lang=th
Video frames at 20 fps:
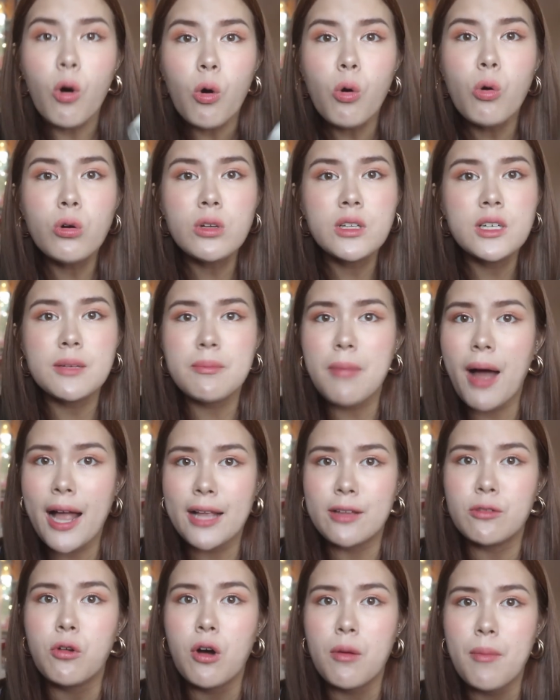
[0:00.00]
คู่
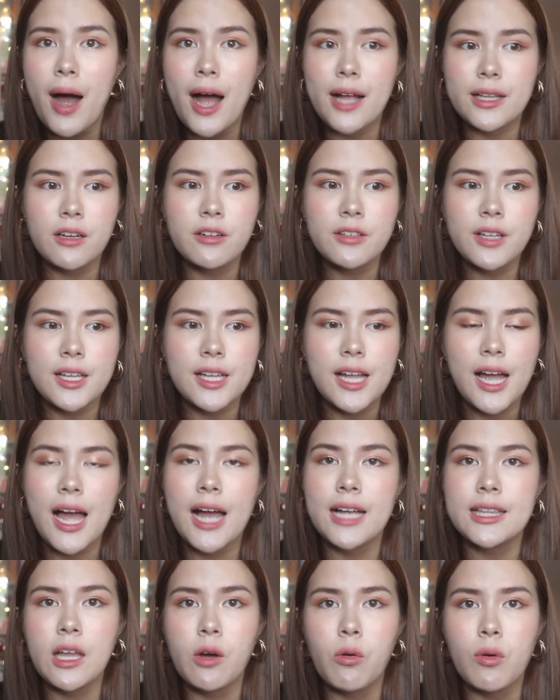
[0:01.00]
1,000 กว่าบาทเท่านั้นนะ
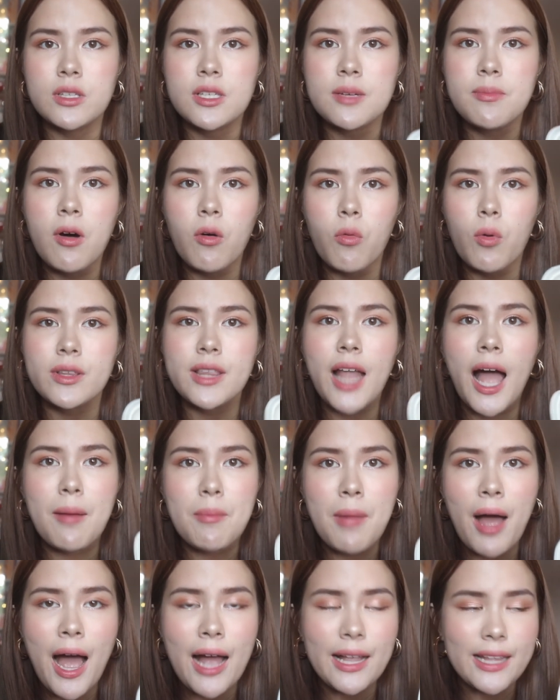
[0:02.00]
คะแต่ว่าจะบอกว่าตาม
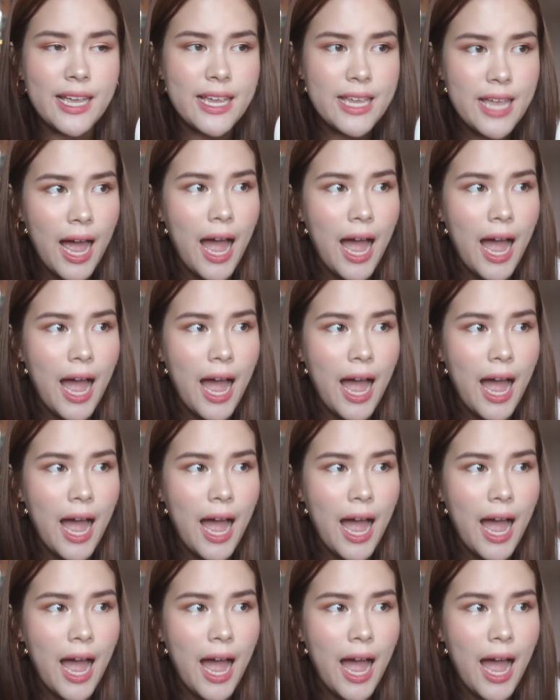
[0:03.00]
หาได้